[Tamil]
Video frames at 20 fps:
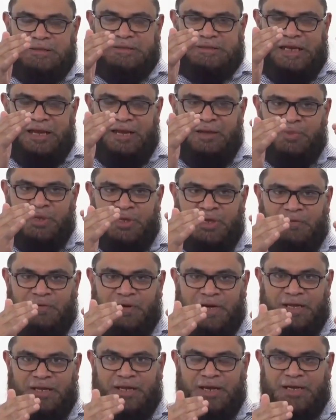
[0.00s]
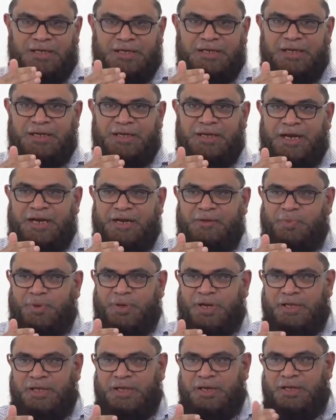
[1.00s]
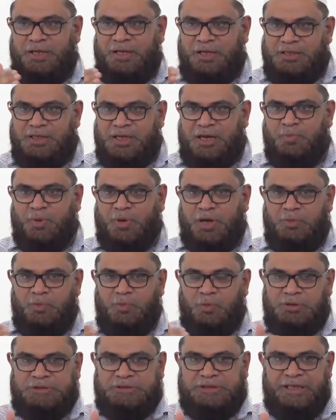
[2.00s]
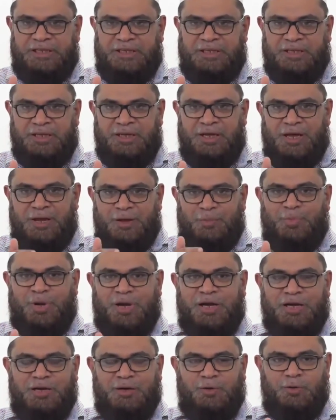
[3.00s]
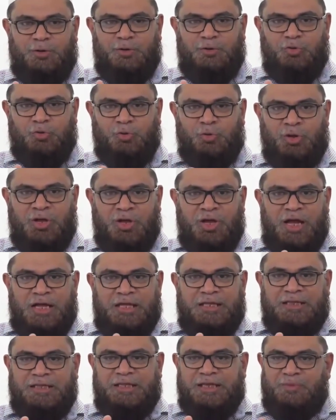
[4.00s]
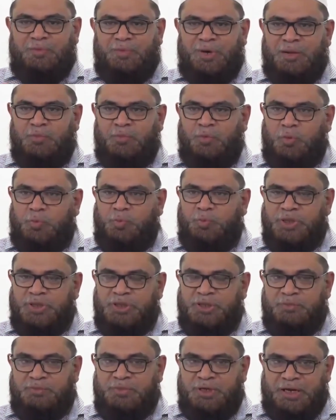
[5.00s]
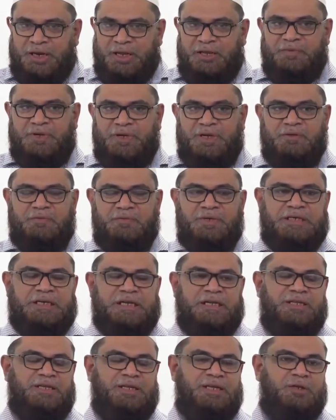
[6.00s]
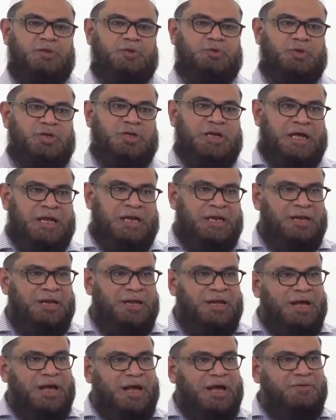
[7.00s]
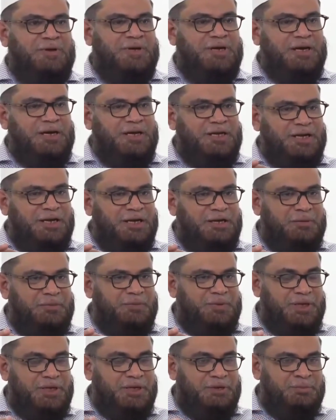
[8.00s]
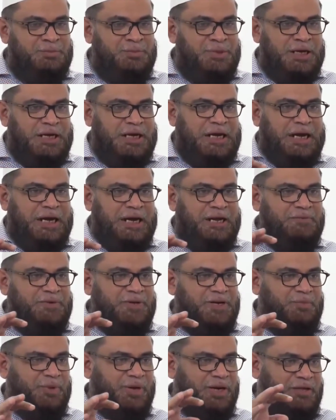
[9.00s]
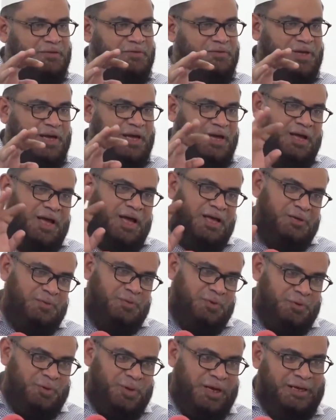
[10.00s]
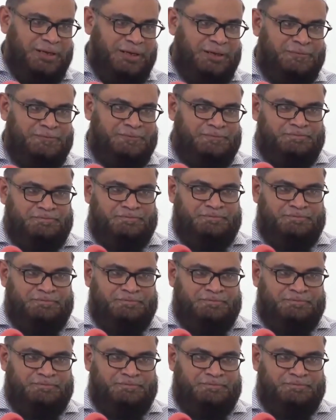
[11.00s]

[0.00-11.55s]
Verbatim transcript: இஸ்லாமிய வழிகாட்டலின் அடிப்படையில் ஈஜாப் கபூல் செய்து மகர் கொடுத்து அந்த திருமணம் ஒப்பந்தம் நிறைவேறி விட்டது என்று சொன்னால் அவர்கள் இரண்டு பேரும் கணவன் மனைவியாக ஆகிவிடுவார்கள்